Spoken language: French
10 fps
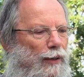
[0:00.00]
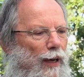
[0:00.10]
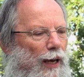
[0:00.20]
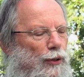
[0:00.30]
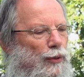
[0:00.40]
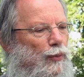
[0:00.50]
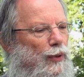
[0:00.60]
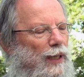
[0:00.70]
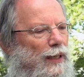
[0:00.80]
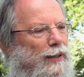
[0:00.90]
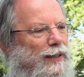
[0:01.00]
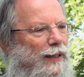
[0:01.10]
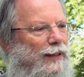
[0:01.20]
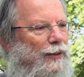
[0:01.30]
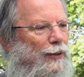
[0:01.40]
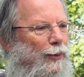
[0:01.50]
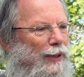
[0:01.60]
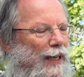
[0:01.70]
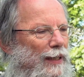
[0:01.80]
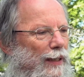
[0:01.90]
euh, accumulé un certain
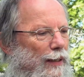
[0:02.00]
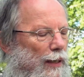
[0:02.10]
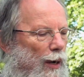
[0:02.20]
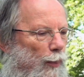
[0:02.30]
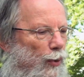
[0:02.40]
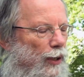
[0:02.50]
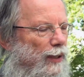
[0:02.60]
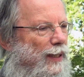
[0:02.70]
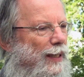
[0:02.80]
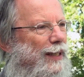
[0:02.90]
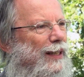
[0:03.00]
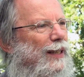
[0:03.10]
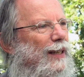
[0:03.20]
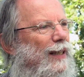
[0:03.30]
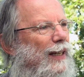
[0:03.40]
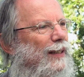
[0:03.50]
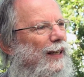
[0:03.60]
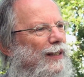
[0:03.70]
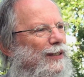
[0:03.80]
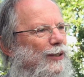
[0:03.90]
nombre d'années et emporter la
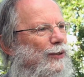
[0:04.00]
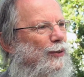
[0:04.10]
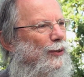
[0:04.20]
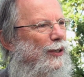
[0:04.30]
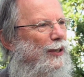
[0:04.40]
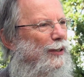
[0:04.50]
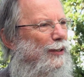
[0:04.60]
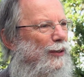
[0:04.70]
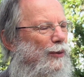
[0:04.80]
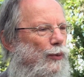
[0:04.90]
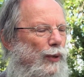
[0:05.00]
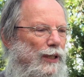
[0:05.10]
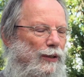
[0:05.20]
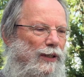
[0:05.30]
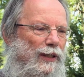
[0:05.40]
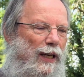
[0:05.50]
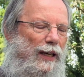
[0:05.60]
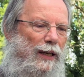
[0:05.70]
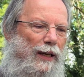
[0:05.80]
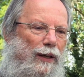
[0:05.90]
trace dans son corps Ou est-ce que
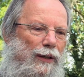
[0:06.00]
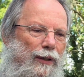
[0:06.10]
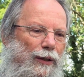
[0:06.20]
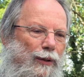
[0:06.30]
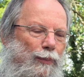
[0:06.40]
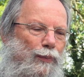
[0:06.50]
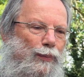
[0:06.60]
c'est euh,